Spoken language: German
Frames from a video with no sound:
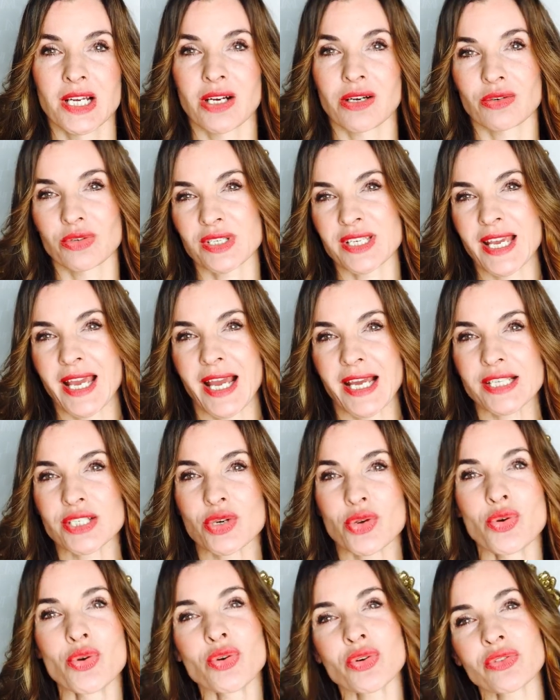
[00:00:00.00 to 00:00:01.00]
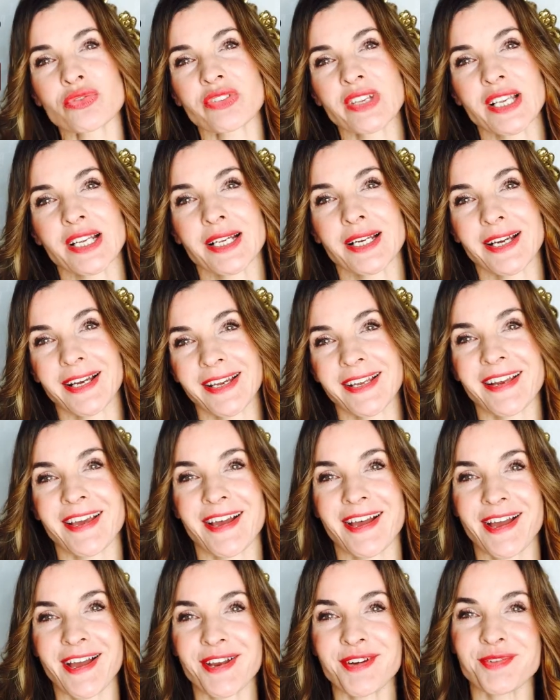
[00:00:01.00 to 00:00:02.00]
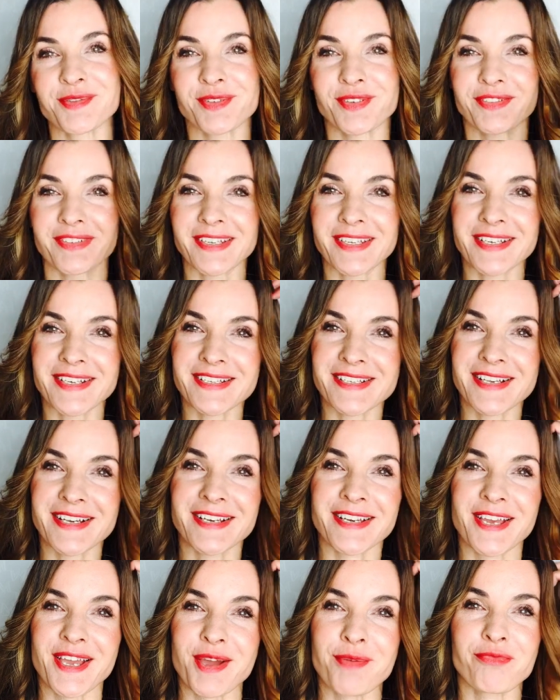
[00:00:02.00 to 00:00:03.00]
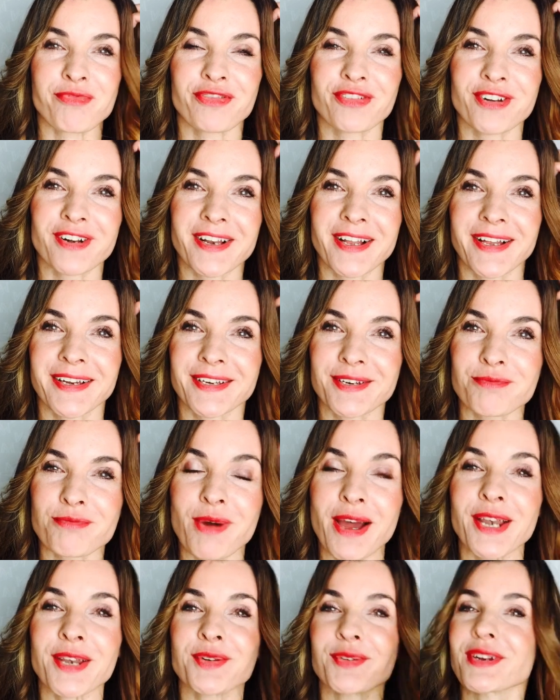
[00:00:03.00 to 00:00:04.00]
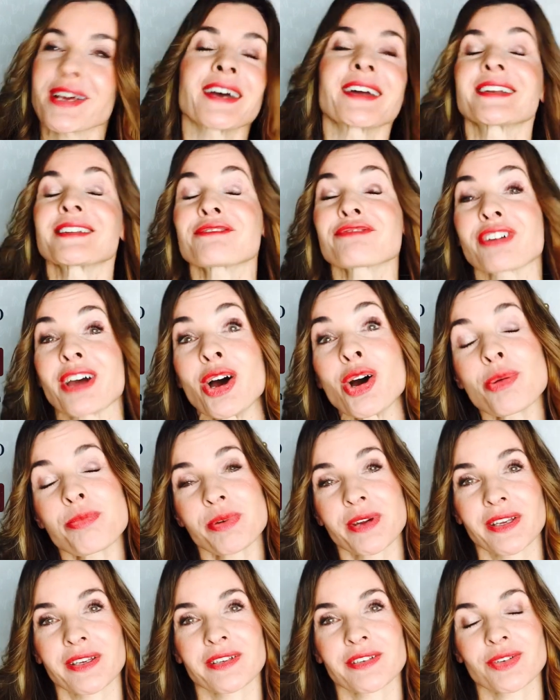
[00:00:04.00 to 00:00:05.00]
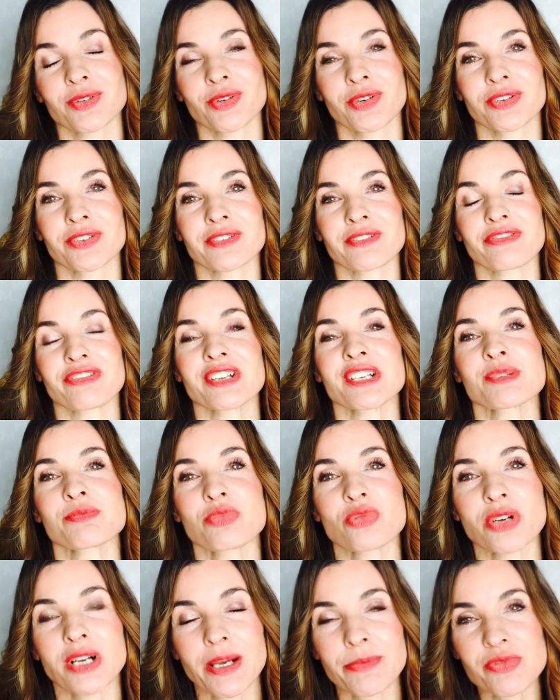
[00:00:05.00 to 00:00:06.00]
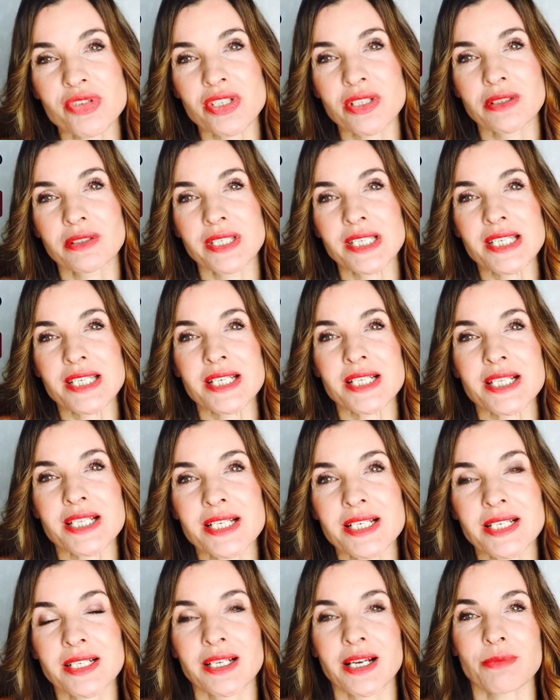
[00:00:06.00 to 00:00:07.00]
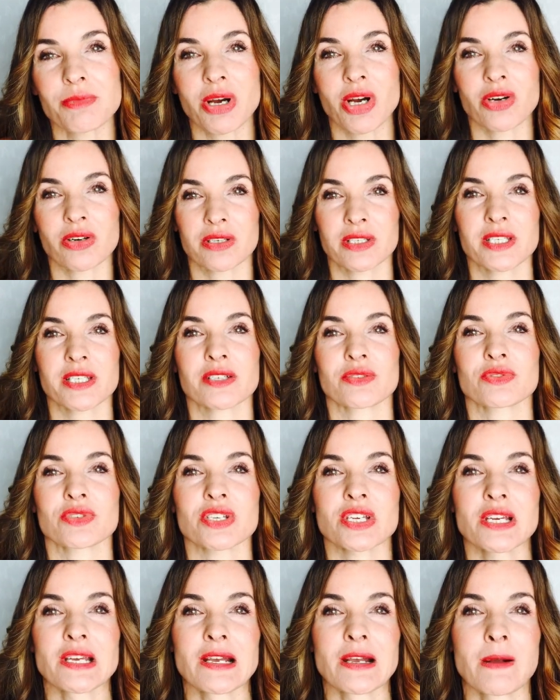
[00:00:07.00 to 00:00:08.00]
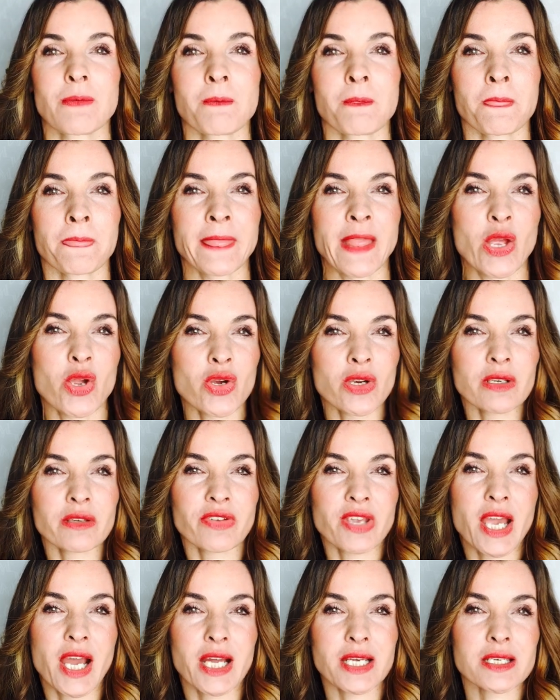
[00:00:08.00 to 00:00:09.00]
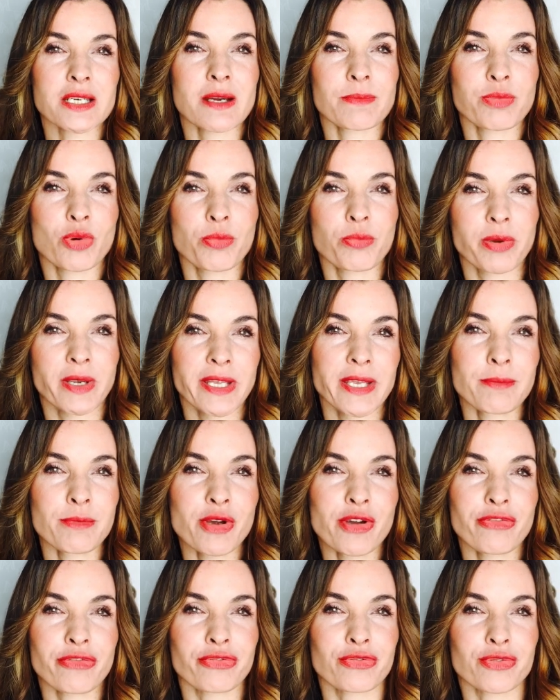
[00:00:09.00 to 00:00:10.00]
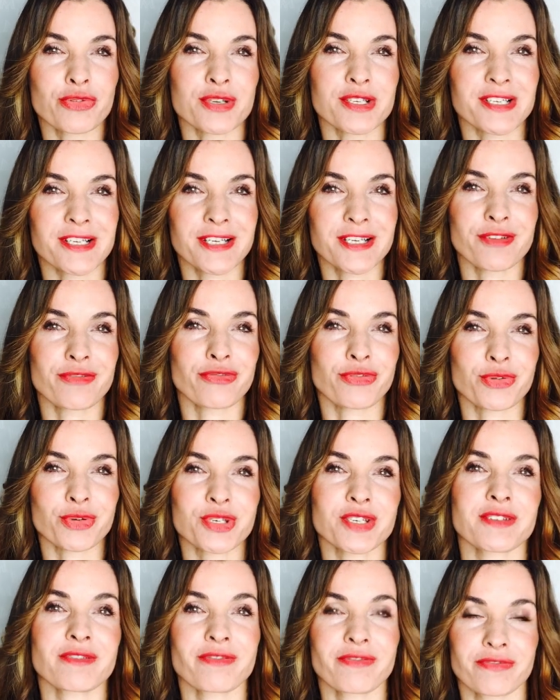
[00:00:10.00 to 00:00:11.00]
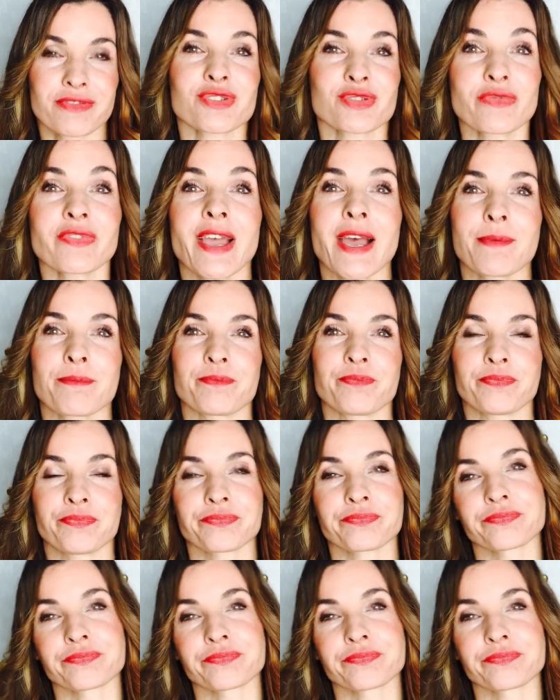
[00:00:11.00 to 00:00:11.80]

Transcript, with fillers: Und er hatte irgendwie keine Ahnung, wie er seine Äpfel an den Mann oder an die Frau bringen konnte. Facebook gab es noch nicht, Instagram auch nicht. Und irgendwie hatte er Probleme, für seine Früchte zu werben.